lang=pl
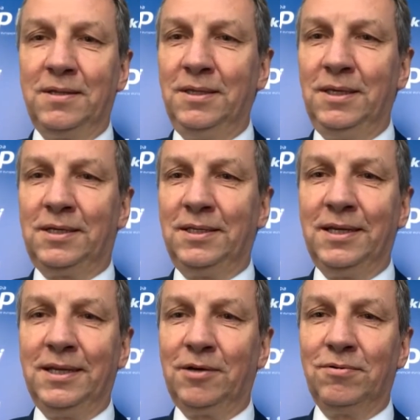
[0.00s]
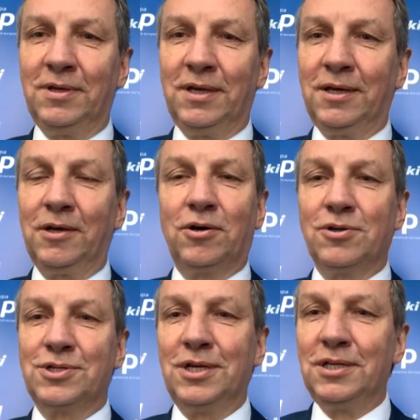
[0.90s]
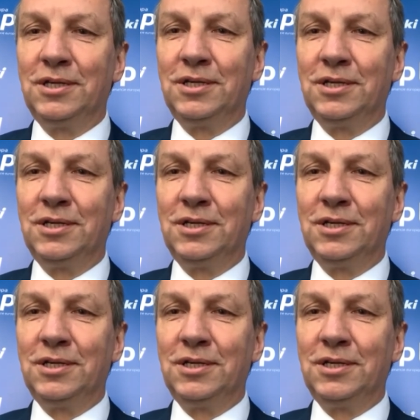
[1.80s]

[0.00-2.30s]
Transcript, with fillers: nikt nie neguje korzeni